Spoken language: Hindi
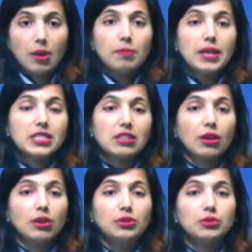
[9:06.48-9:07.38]

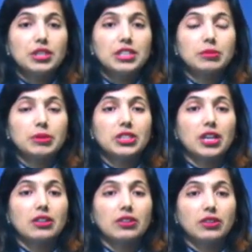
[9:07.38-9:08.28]
रहा टुडे
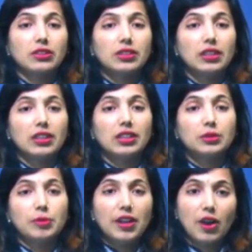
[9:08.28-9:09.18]
समाचार अखन के लेल
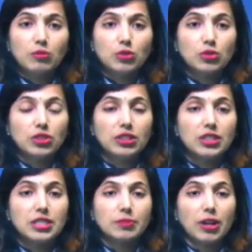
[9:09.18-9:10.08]
पे हम ज्योति
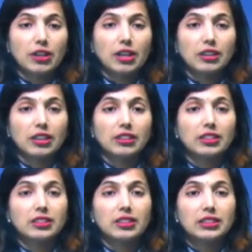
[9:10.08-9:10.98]
गदिया जेबाक आज्ञा
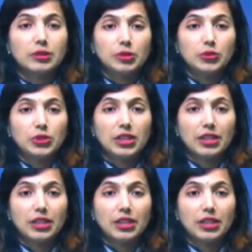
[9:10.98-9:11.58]
देखते रही टीवी टुडे